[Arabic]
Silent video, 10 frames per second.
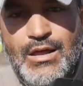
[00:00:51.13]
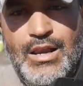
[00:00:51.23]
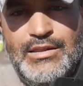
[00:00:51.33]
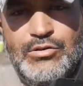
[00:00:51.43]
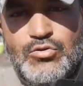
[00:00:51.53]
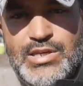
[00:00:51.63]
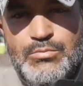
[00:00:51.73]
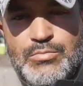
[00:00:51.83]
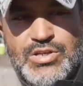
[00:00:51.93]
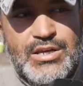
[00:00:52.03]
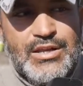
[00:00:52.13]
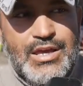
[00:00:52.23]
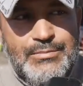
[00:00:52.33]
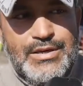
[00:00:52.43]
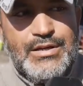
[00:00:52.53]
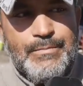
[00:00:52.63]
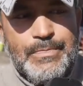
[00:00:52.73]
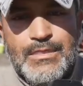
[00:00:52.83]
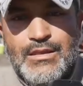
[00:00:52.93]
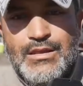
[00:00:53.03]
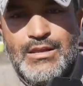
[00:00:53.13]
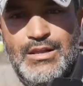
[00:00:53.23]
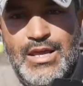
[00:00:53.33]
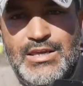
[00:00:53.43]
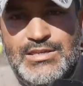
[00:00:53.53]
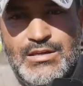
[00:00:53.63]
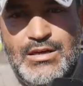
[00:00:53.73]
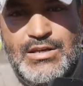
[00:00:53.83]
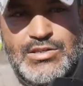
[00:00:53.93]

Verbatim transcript: التي تسهم بشكل كبير إلى إيصال